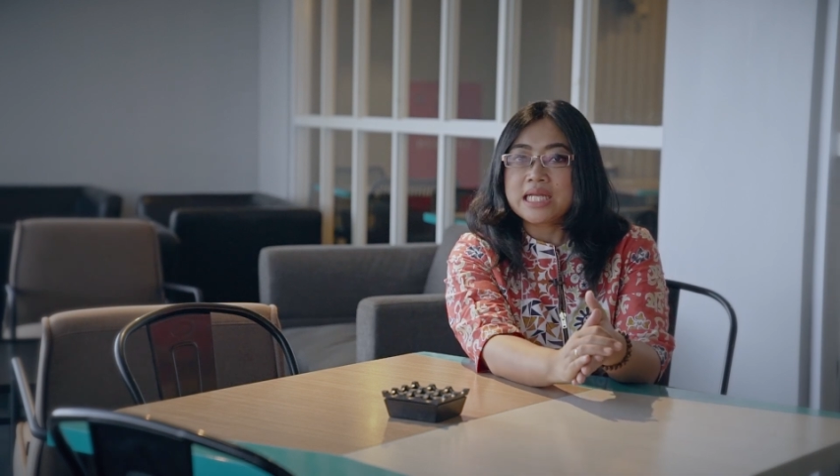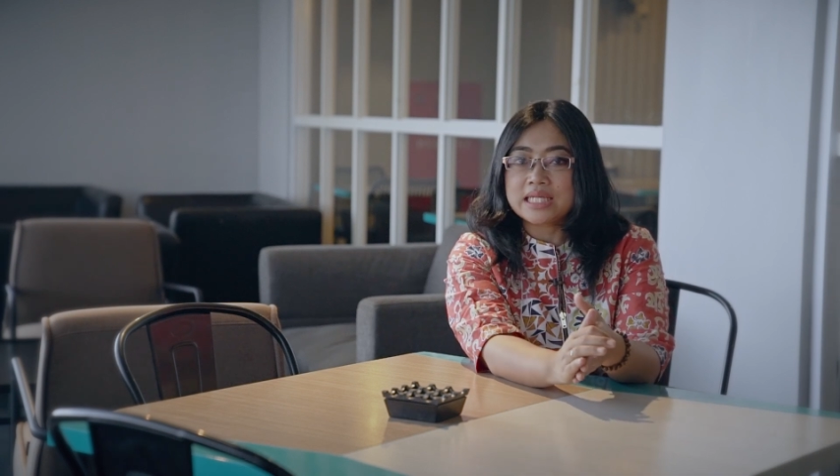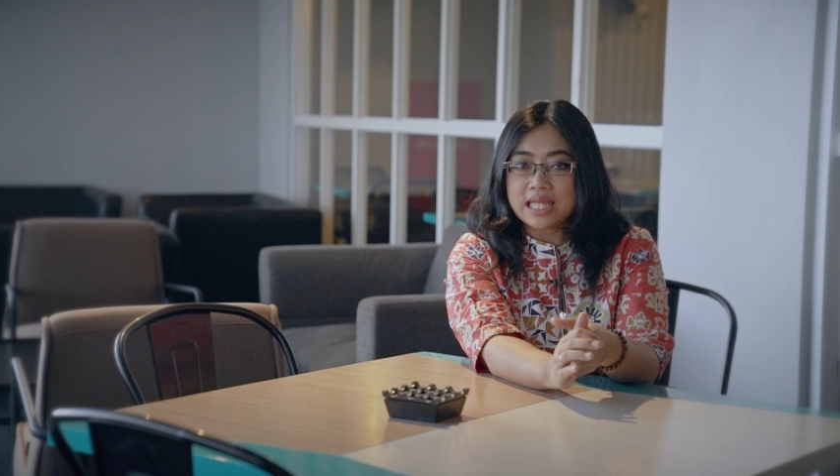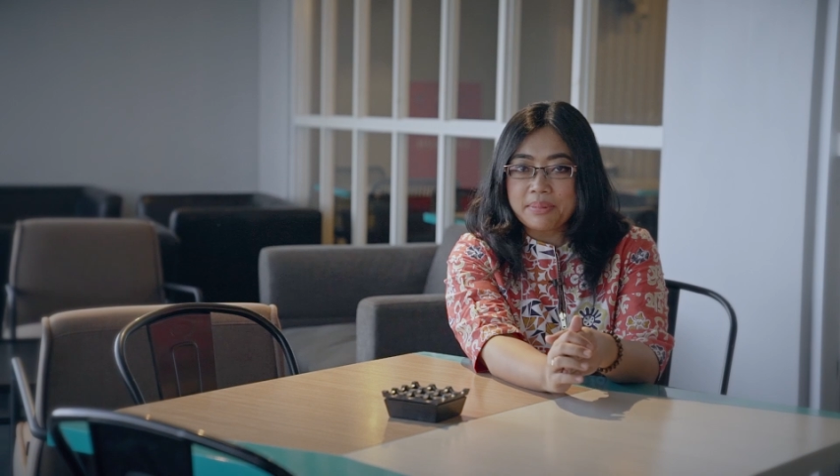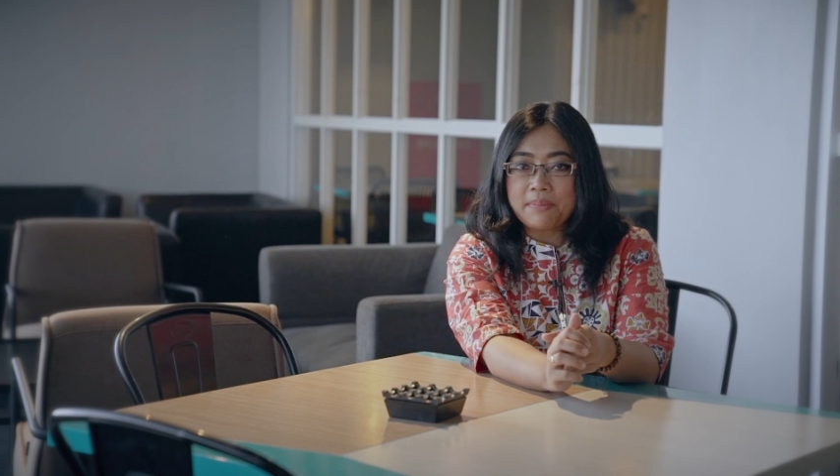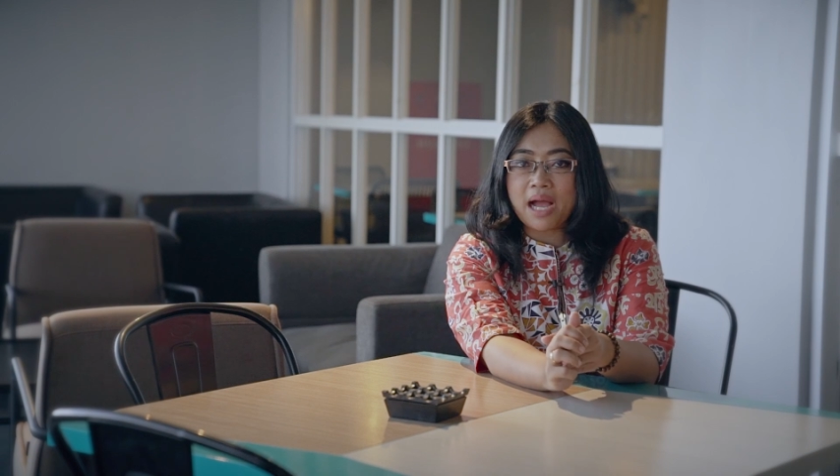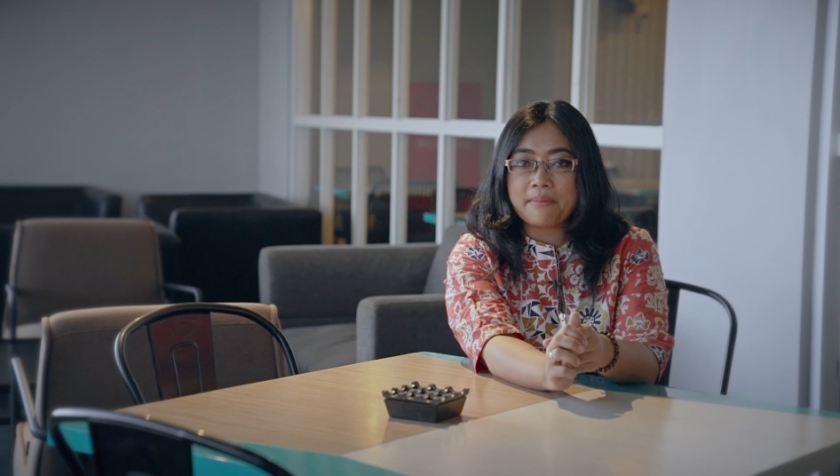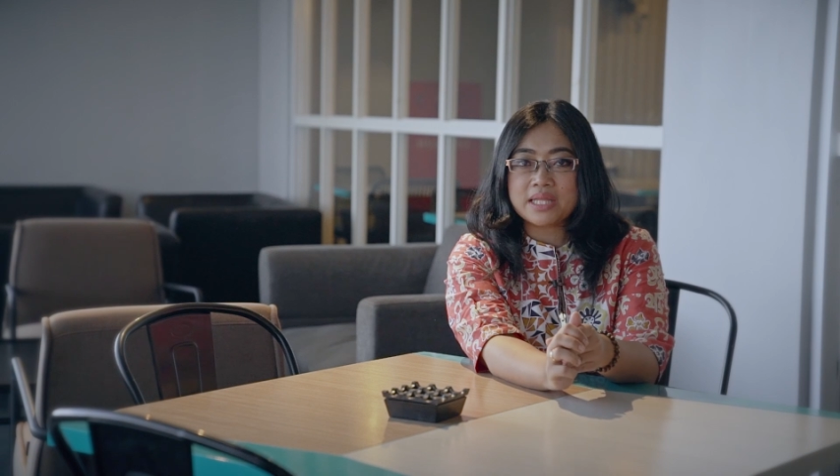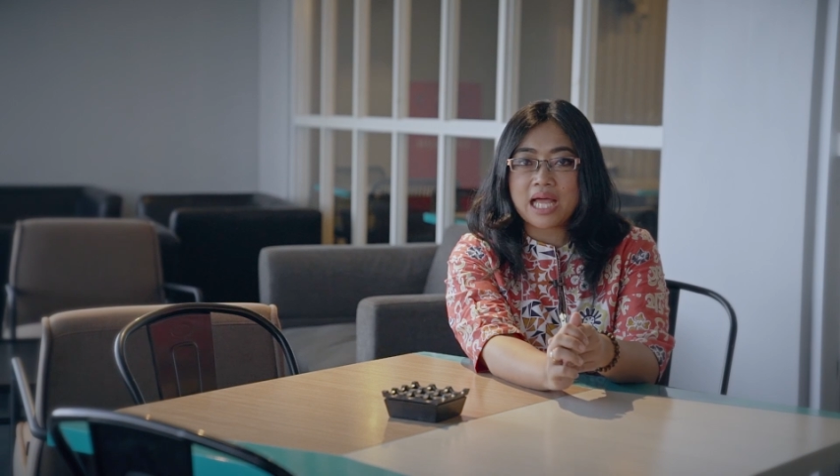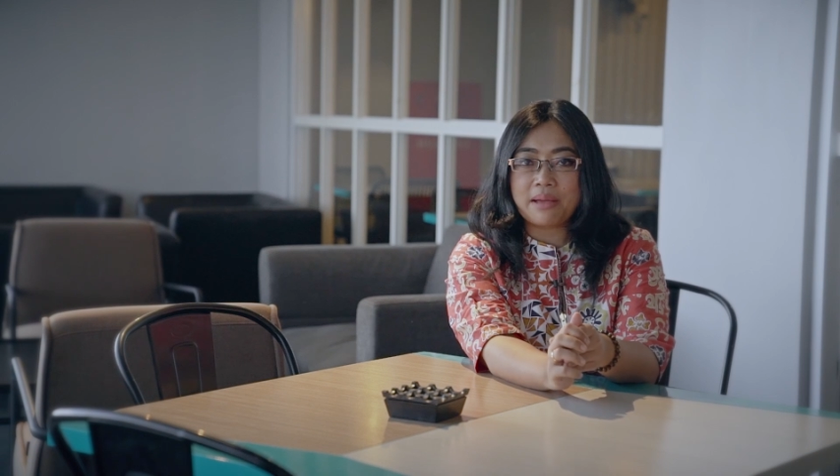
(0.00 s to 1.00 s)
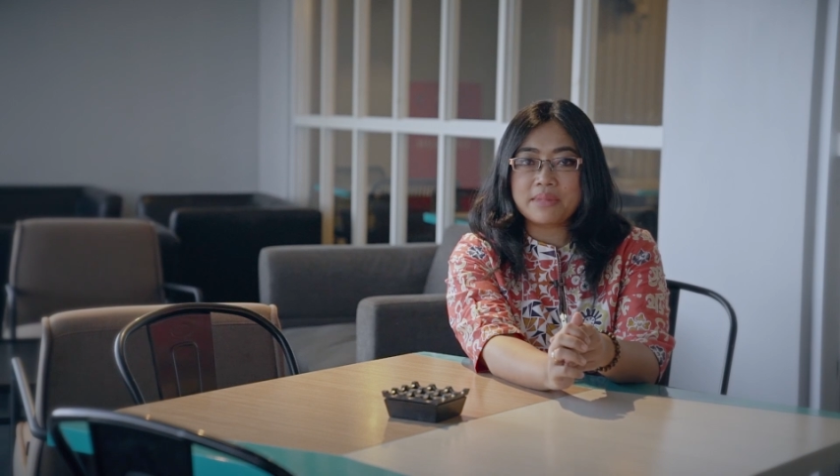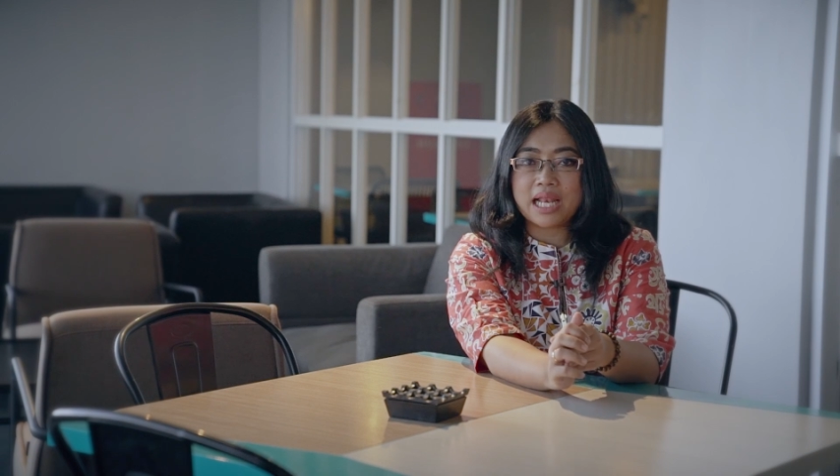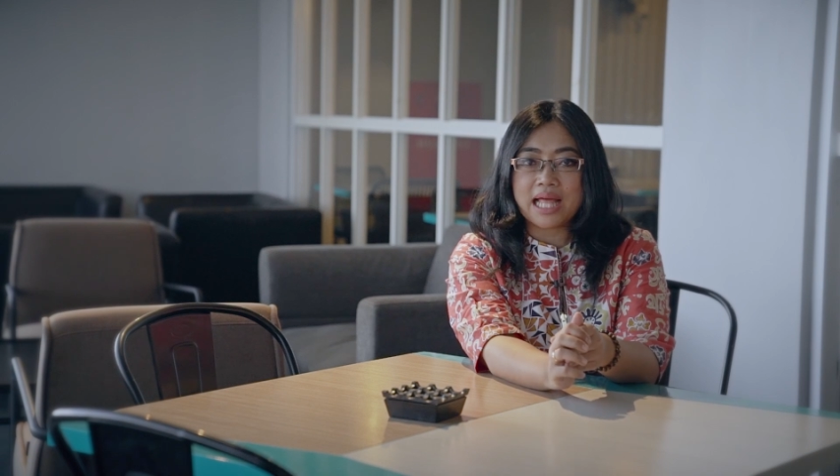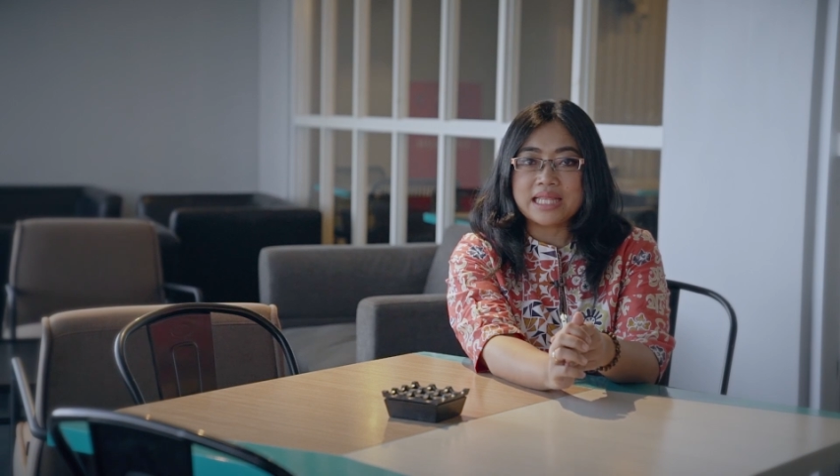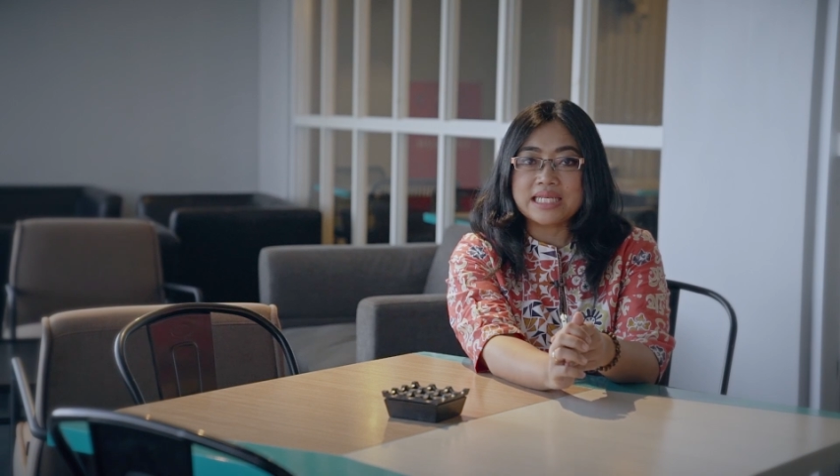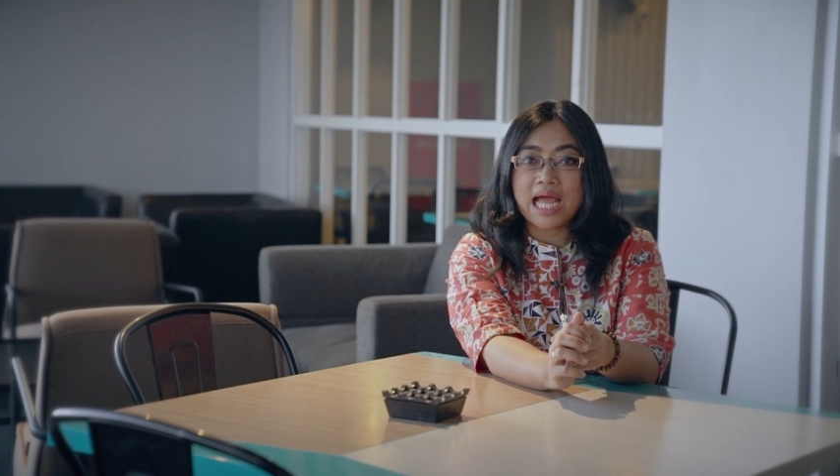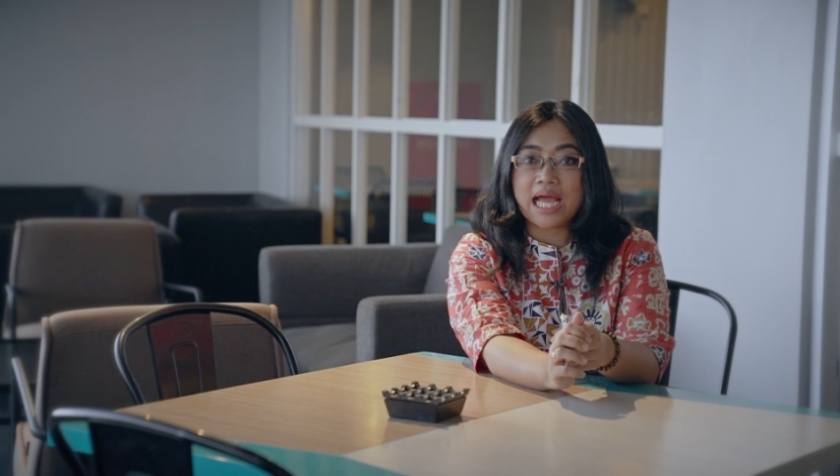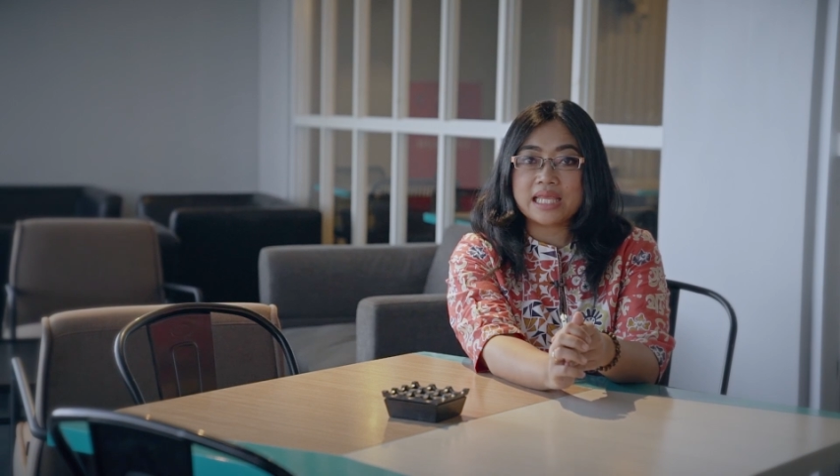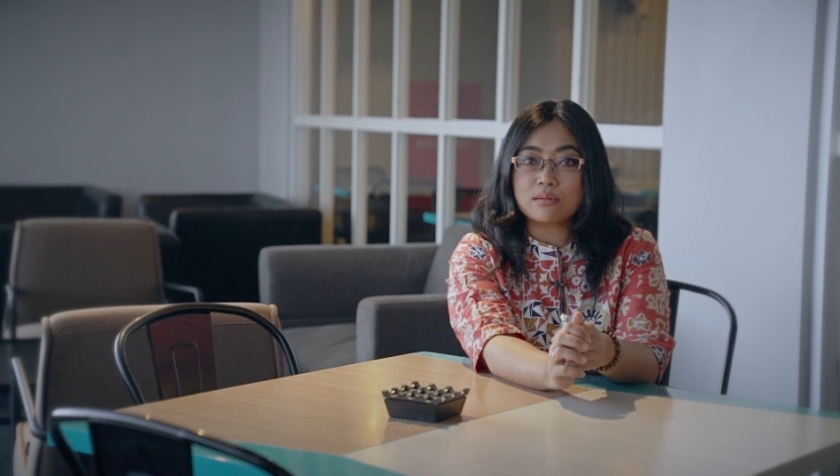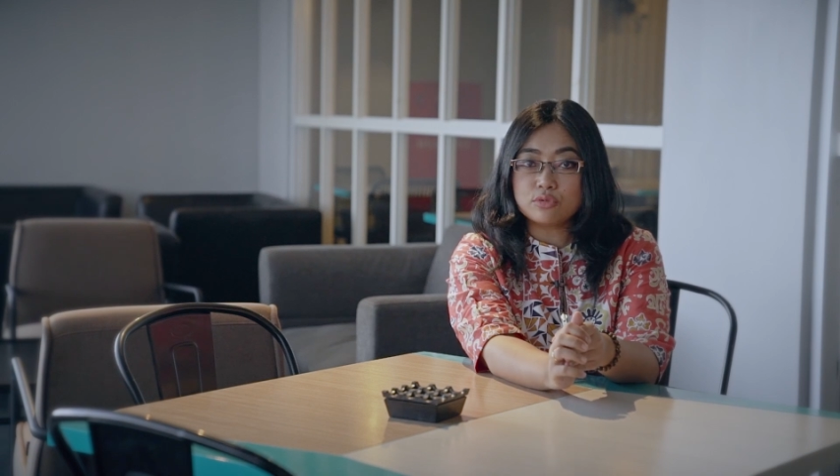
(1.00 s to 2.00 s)
Tetapi penghambat kehamilan
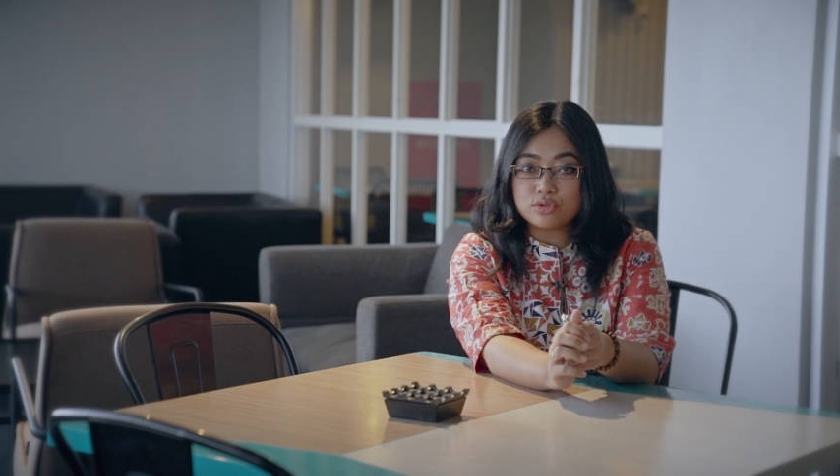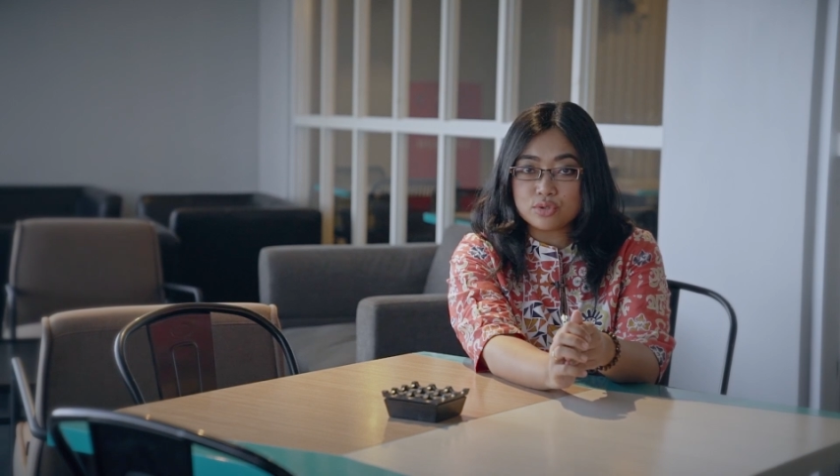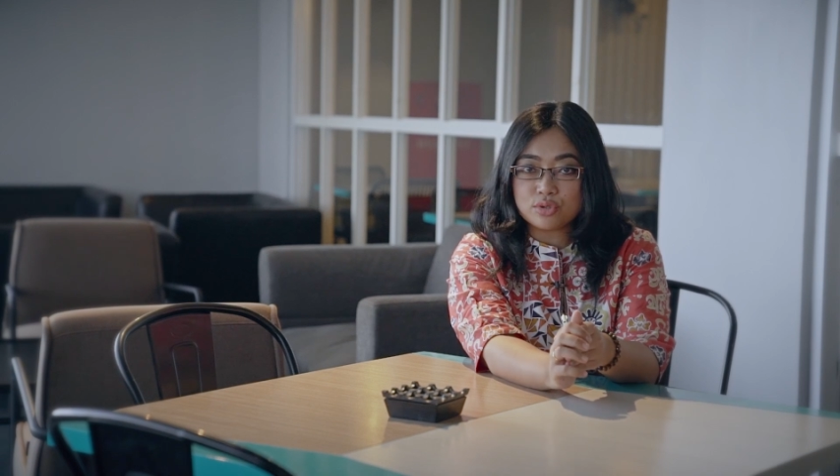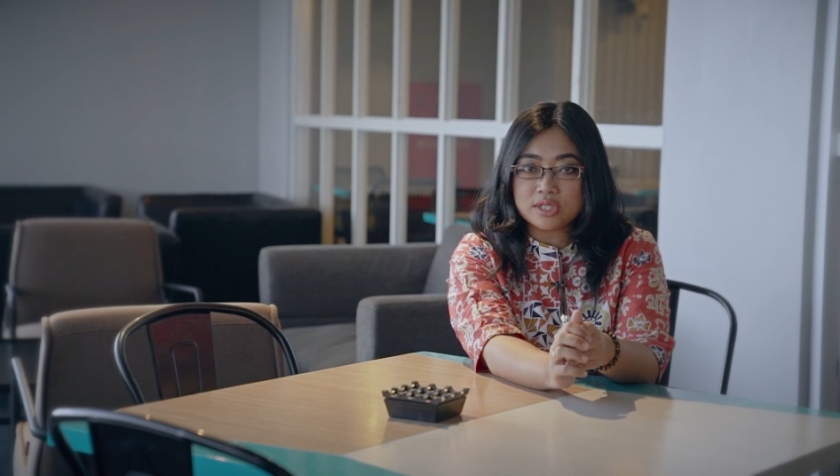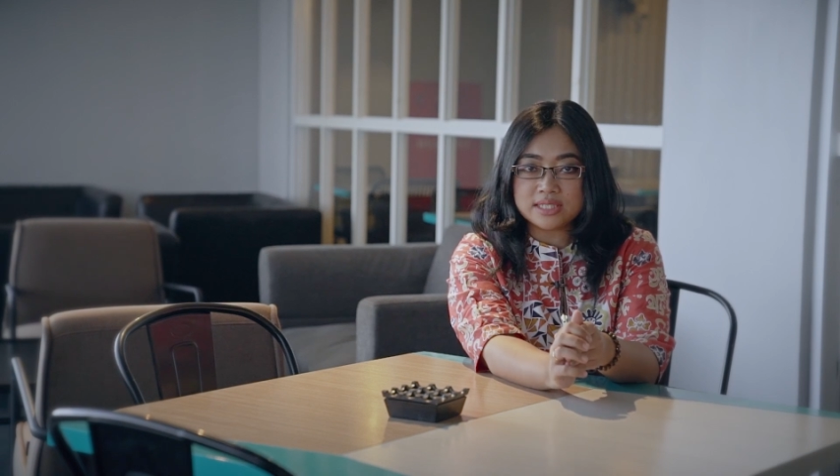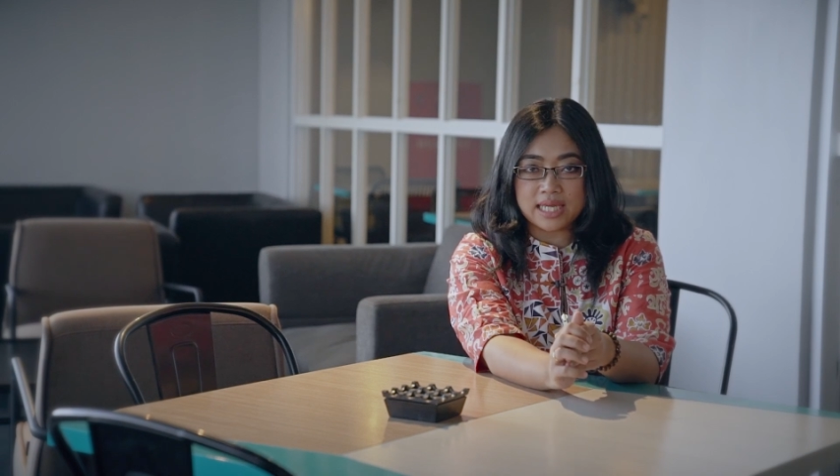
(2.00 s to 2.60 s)
tidak hanya muncul